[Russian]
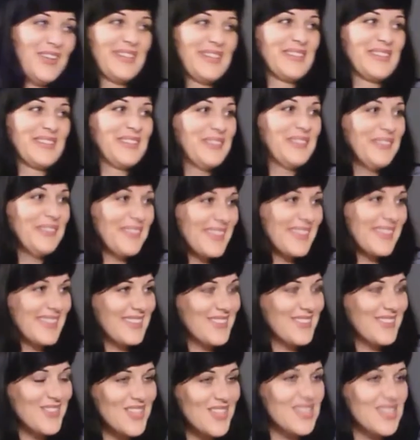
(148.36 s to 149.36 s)
только
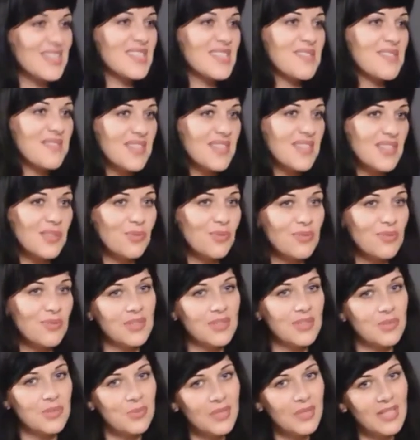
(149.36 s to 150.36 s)
город, только сфера,
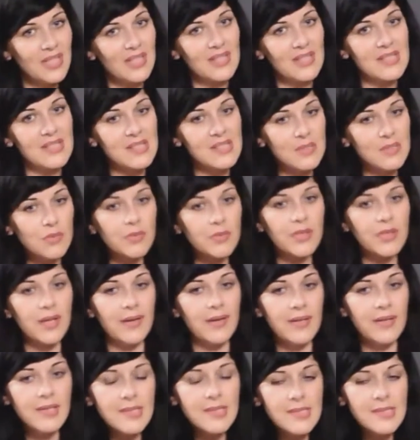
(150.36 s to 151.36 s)
только другая категория
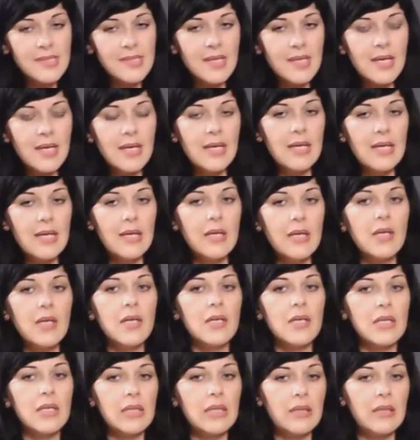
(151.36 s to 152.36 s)
лиц.
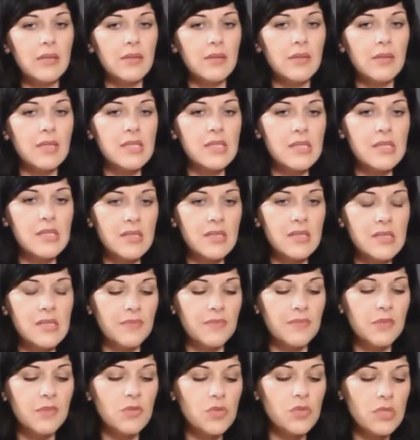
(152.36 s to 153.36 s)
И эти лица
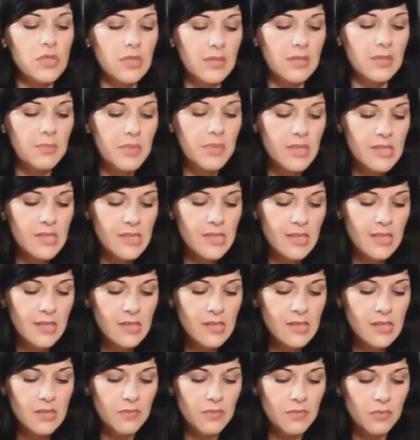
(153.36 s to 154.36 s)
вынуждены
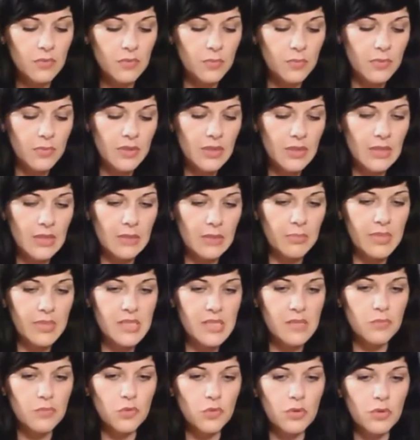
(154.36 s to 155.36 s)
переселенцы. И вот мы на
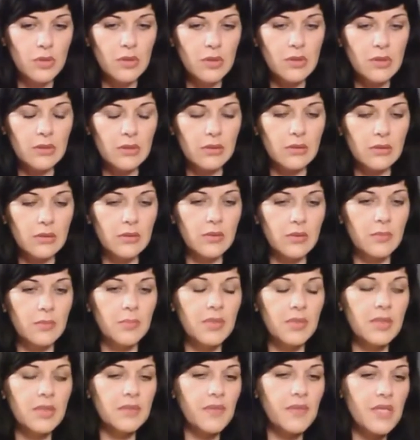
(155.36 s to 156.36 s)
базе многих э,
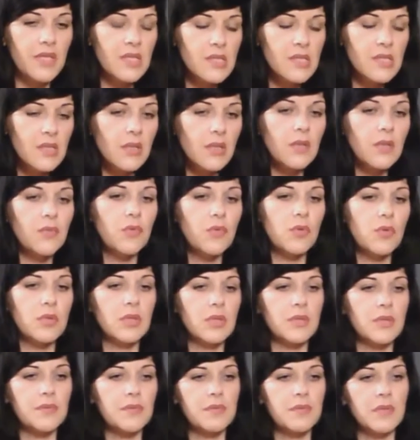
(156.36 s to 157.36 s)
благотворительных
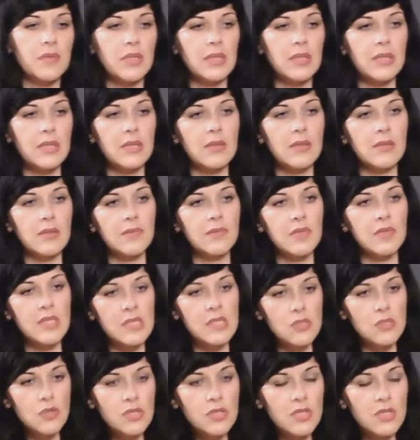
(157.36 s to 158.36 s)
фондов и
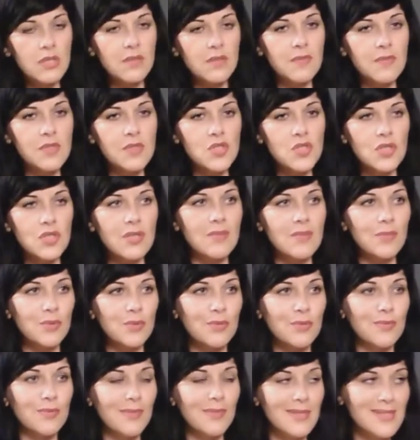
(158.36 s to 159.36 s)
волонтерских движений,
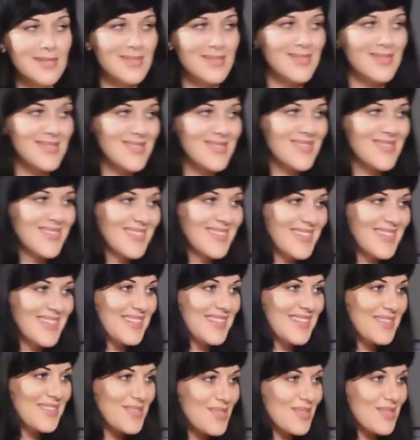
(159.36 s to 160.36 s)
вот у вас здесь
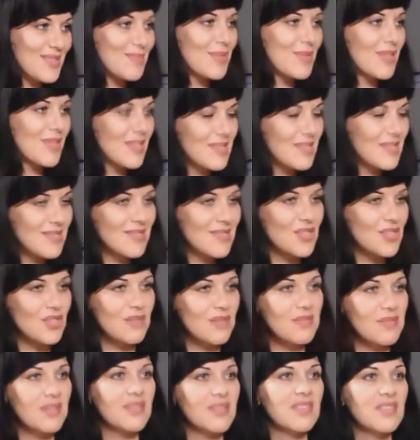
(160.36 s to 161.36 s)
рядышком Катя
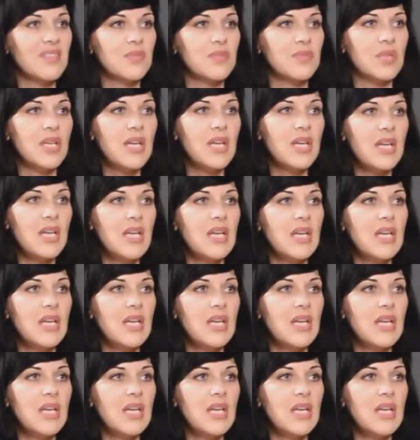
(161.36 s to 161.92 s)
Нажевникова, да, вот